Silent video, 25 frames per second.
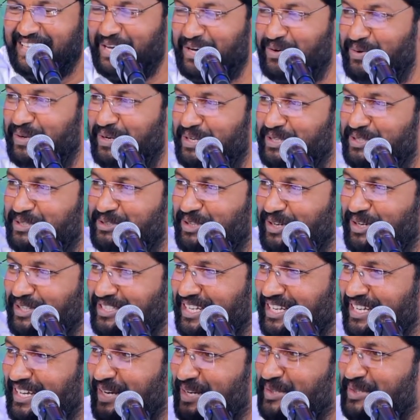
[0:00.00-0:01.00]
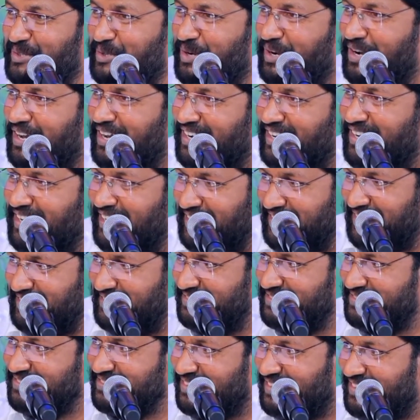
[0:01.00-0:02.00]
దేవునికి స్తోత్రం కలుగును గాక
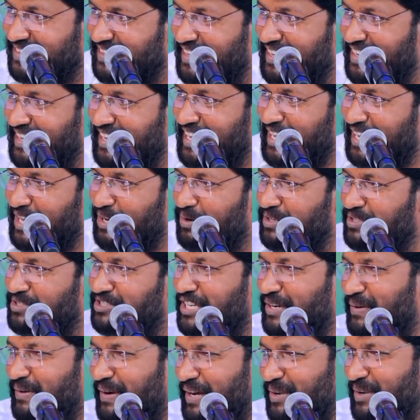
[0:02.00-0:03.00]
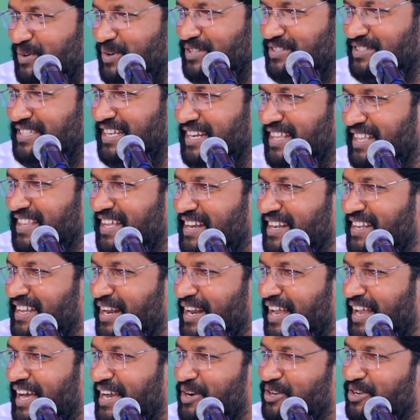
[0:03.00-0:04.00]
వచ్చే వారం వస్తాలి నాలుగు
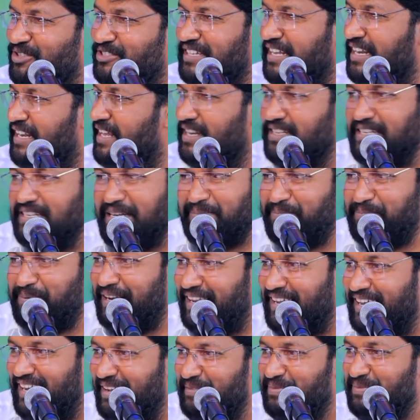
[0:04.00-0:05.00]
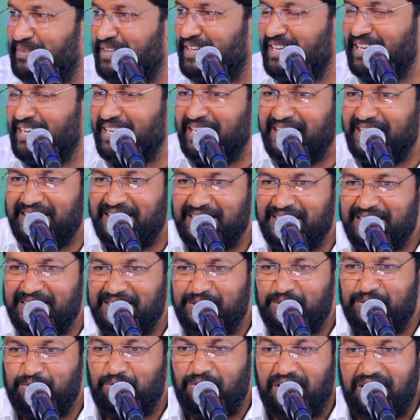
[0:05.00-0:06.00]
నెలలాగా వస్తాలి అని చెప్పాల
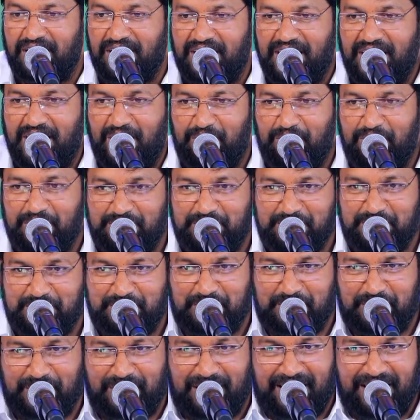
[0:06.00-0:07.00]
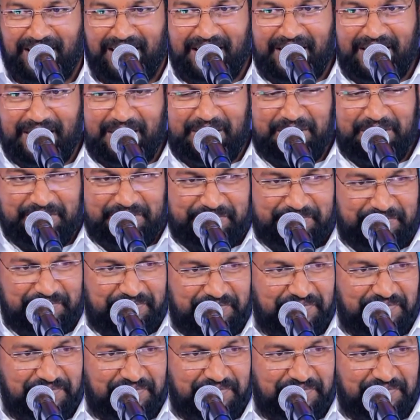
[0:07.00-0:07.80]
త్వరగా వచ్చుచున్నాను అన్నాడు